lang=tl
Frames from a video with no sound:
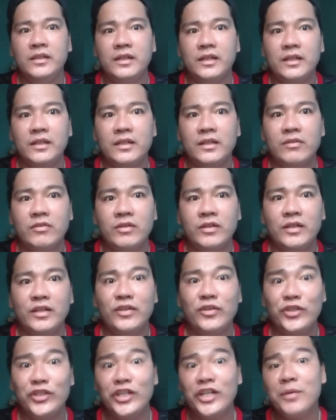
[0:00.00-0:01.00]
nakita ko rin
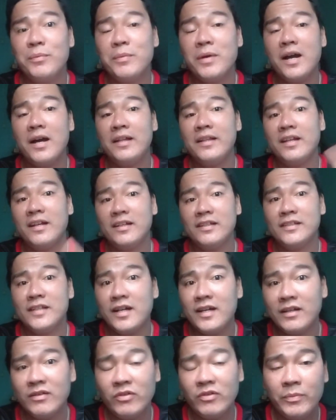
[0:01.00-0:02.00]
kayo hindi kayo makakatanggi
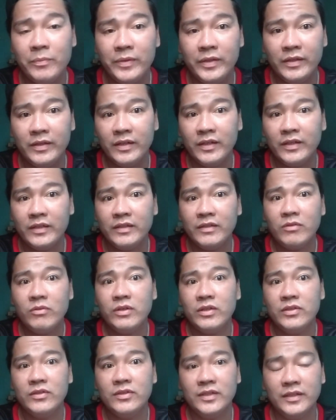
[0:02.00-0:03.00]
sa akin kuya Ben nakita ko
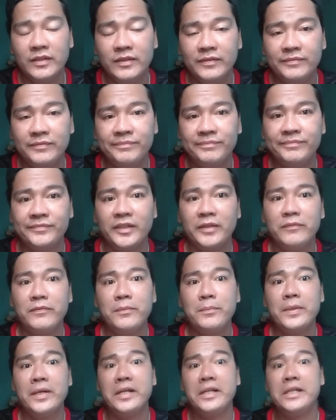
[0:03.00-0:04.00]
kayo diyan
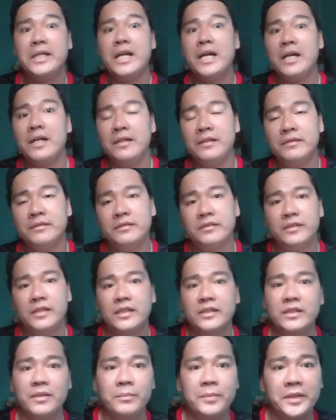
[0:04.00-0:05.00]
nagpeperya
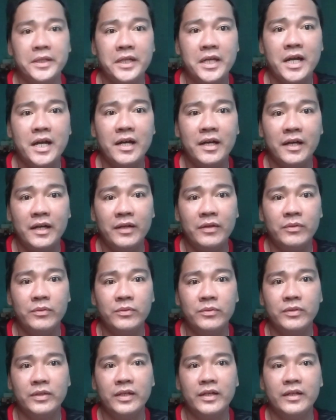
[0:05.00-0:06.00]
nasa peryahan kayo
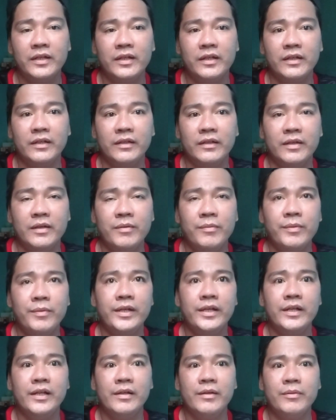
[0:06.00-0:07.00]
nung nakaraan eh,
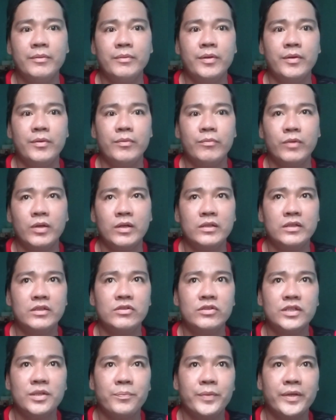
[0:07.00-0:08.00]
may lang ano yung,
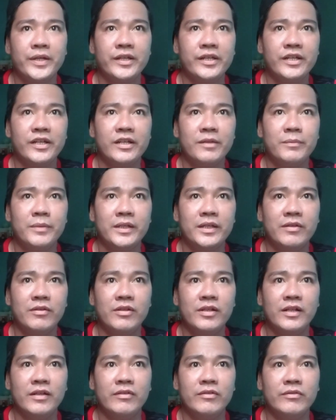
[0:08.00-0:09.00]
yung sa perya naman
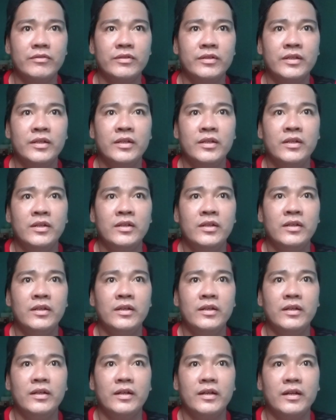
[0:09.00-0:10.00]
ano lang yun
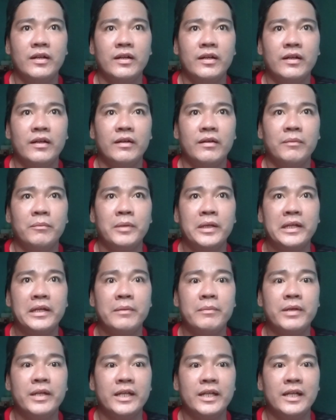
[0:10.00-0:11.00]
uh, ah,
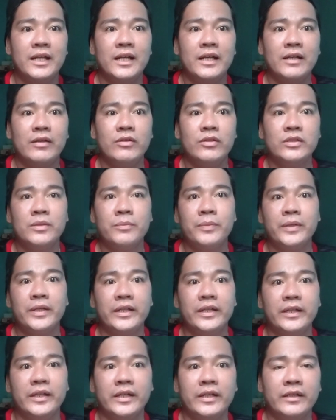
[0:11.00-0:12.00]
barya barya lang yun sa
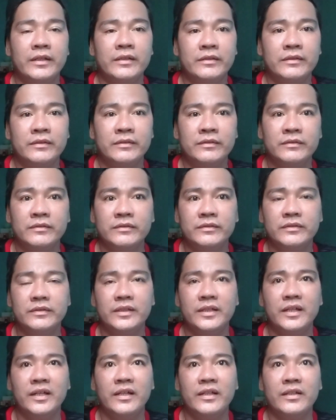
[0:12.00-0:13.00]
perya
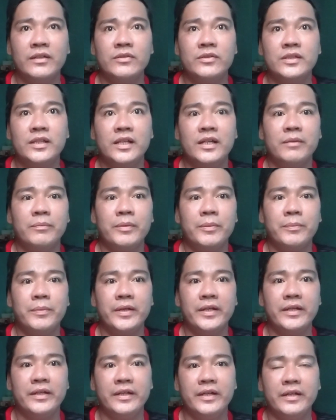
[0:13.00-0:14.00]
nakita ko sila
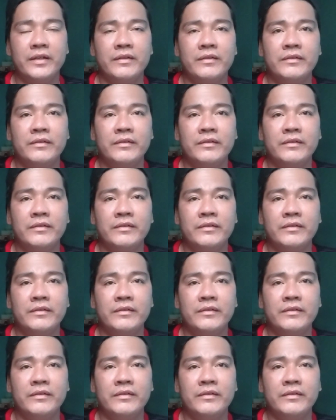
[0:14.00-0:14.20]
nagpeperya